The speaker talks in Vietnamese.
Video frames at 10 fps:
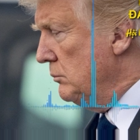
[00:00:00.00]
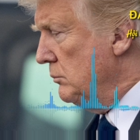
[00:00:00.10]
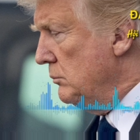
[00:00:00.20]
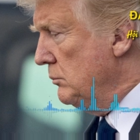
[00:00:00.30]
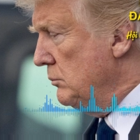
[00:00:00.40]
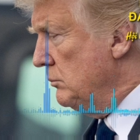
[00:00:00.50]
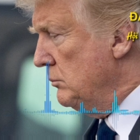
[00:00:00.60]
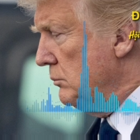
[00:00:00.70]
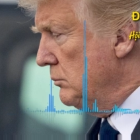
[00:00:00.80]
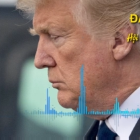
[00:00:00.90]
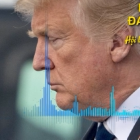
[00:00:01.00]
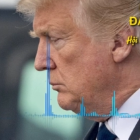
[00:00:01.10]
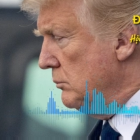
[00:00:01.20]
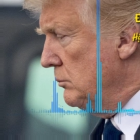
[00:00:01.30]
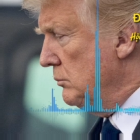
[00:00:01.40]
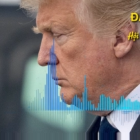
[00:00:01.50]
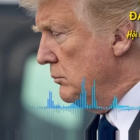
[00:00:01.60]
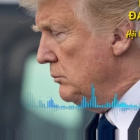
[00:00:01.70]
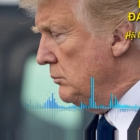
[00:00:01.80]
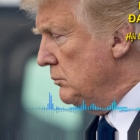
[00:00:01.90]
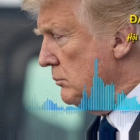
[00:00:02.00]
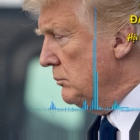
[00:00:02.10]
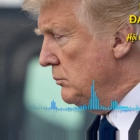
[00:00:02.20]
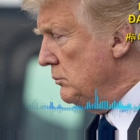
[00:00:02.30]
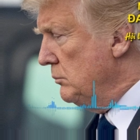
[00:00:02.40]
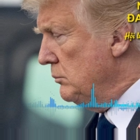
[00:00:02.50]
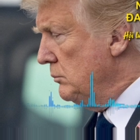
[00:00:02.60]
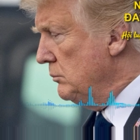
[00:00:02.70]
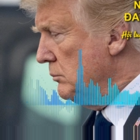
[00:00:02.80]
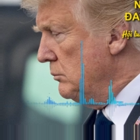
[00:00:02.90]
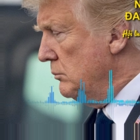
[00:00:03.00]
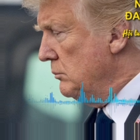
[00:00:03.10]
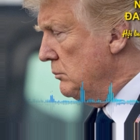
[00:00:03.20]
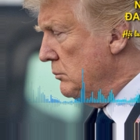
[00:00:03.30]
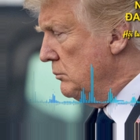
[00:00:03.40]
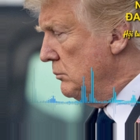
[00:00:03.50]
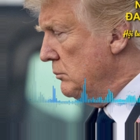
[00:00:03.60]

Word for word: và bảo tồn cái xã hội tự do và dân chủ